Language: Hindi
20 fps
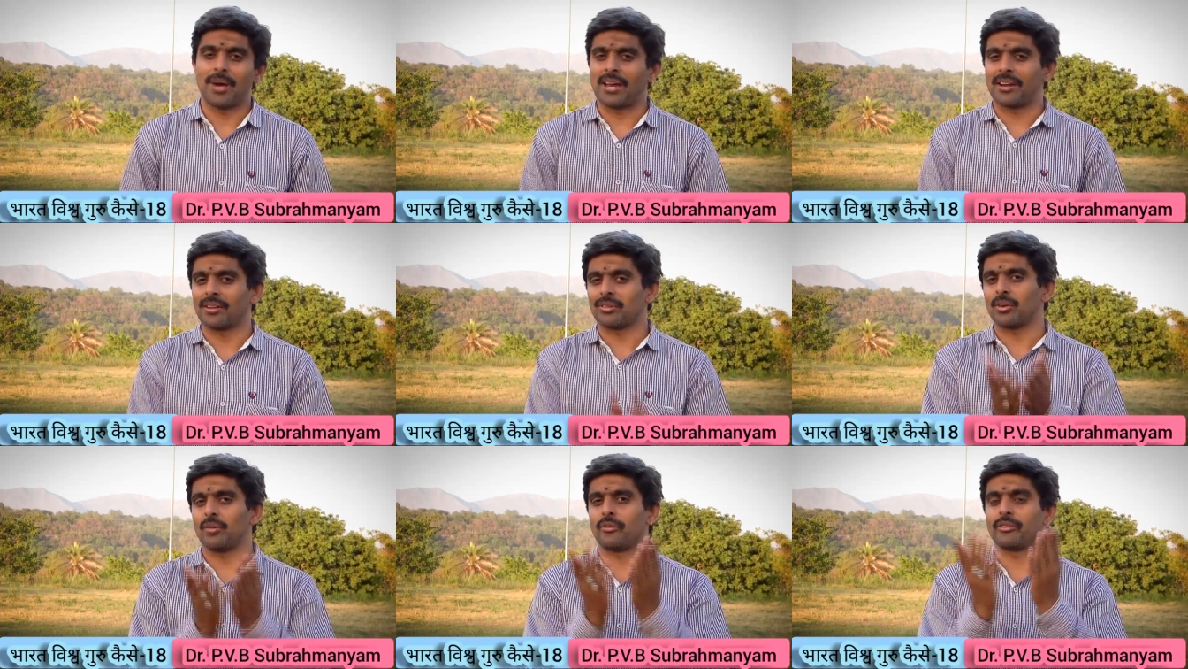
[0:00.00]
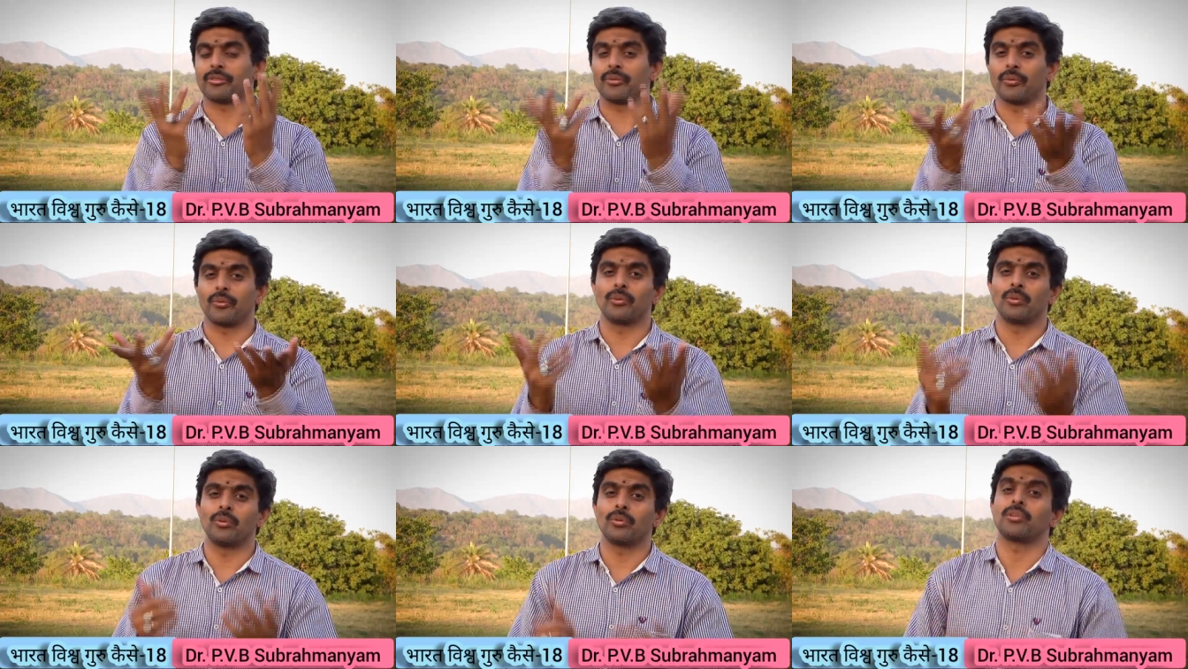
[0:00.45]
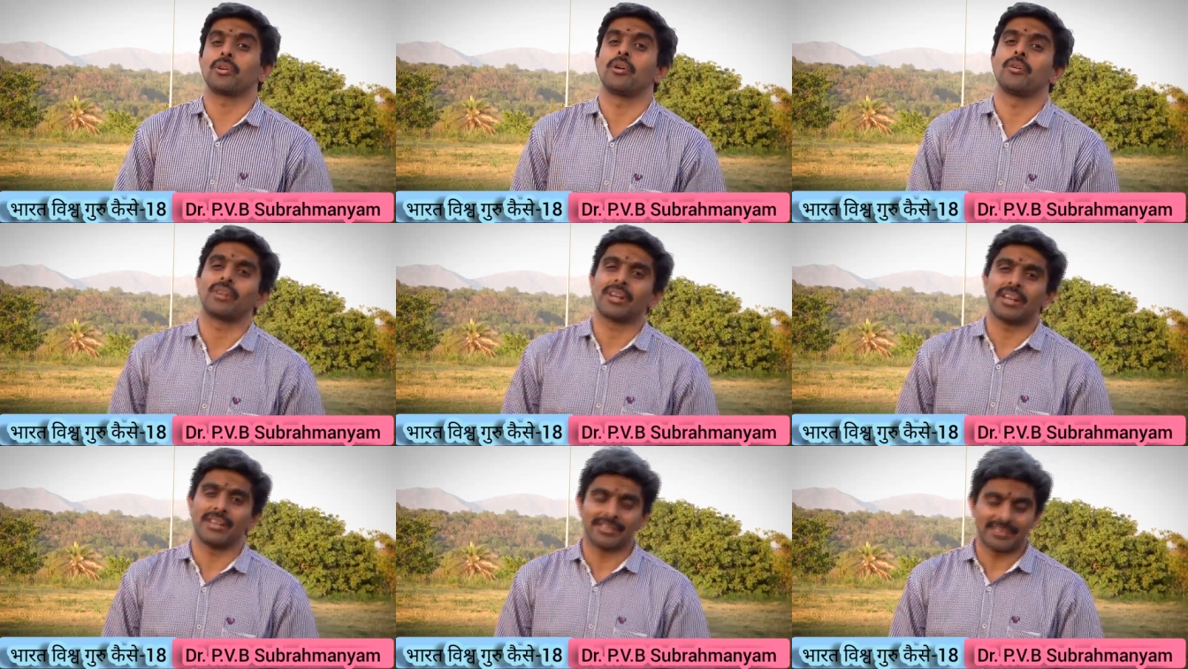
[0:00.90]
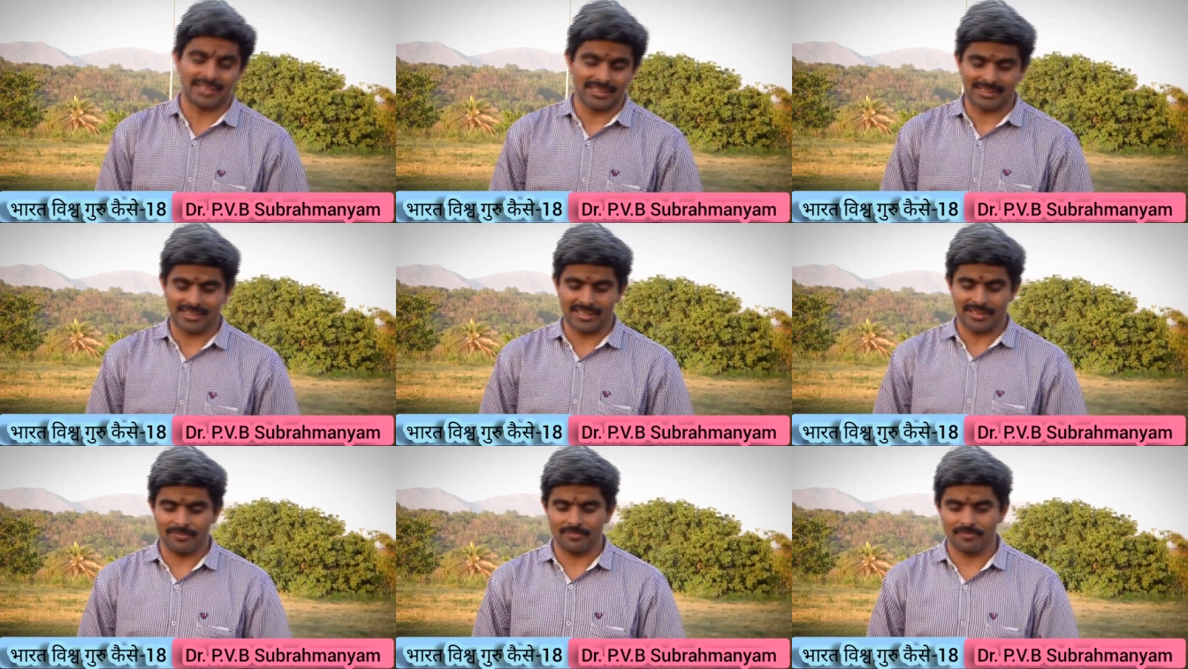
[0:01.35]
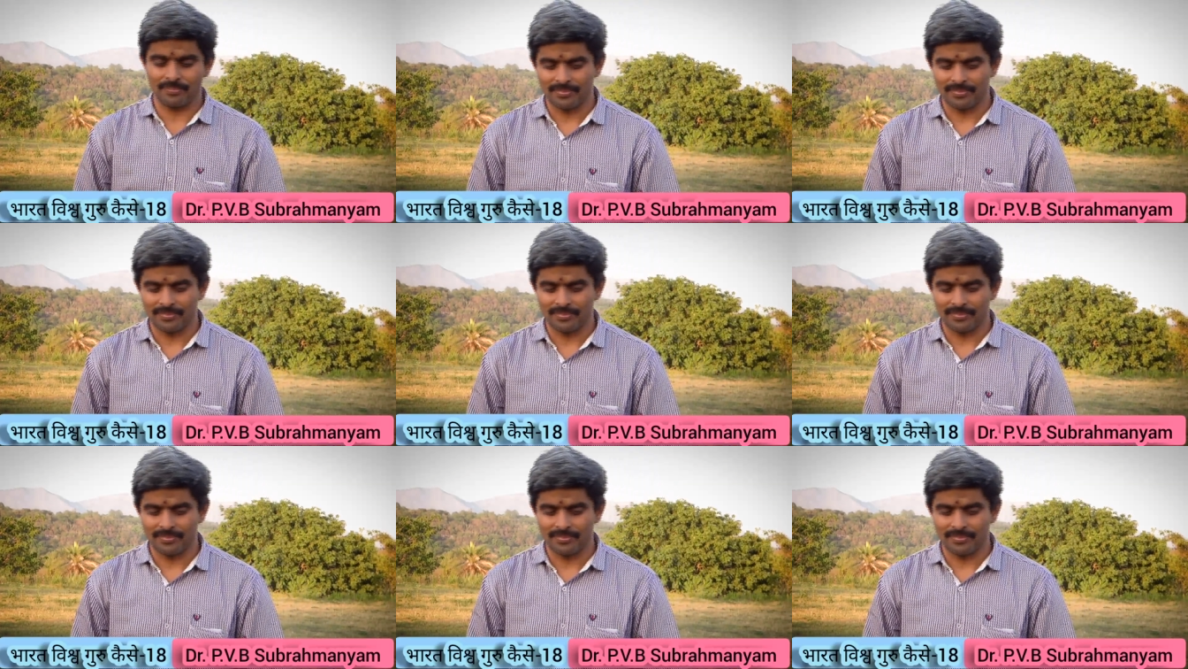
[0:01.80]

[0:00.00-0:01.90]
भारत को विश्वगुरु क्यों कहते थे